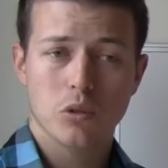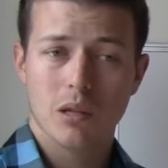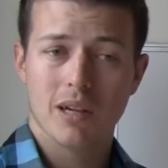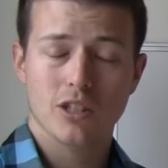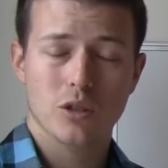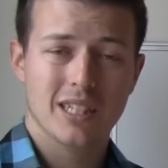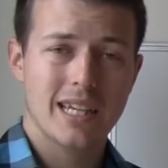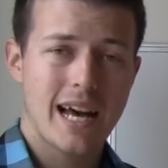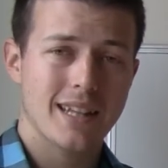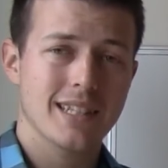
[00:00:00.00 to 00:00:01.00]
J'aimerais ça
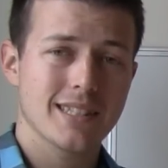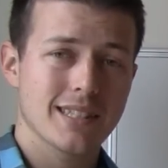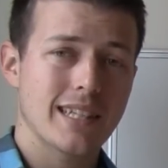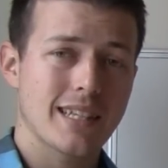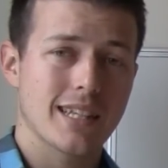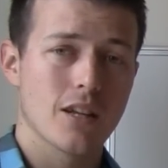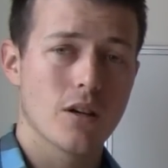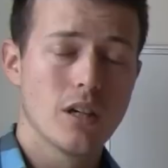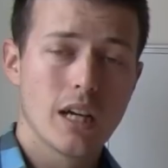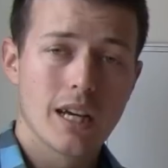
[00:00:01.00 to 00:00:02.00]
garder ces
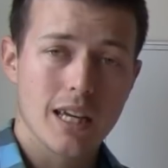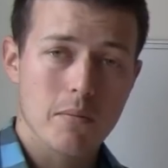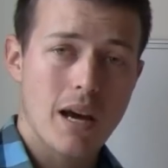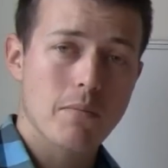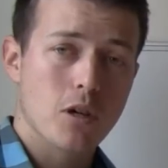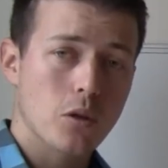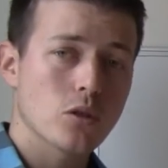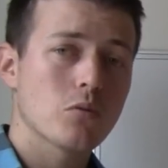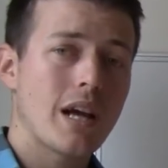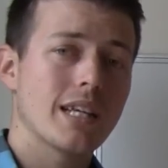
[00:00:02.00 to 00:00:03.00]
acquis-là et même
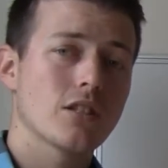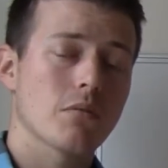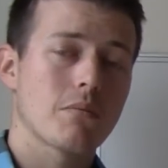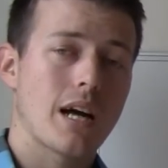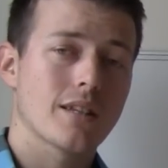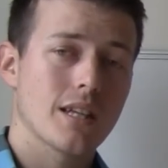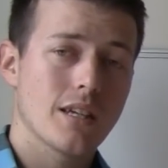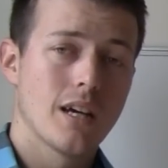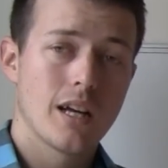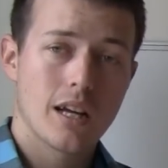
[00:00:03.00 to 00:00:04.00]
continuer à les augmenter.